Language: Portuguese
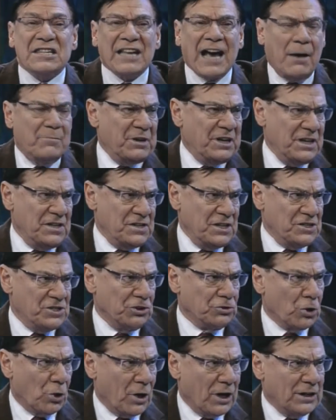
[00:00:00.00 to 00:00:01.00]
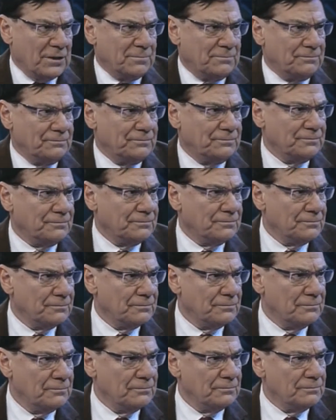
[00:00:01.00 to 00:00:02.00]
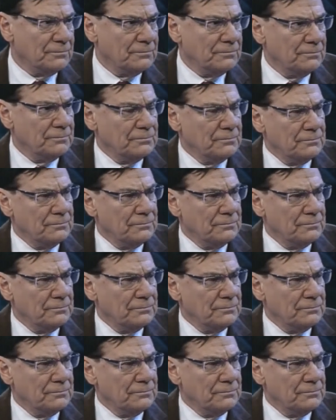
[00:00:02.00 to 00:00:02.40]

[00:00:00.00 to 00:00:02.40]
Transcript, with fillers: sabe que existe droga. Muito bem.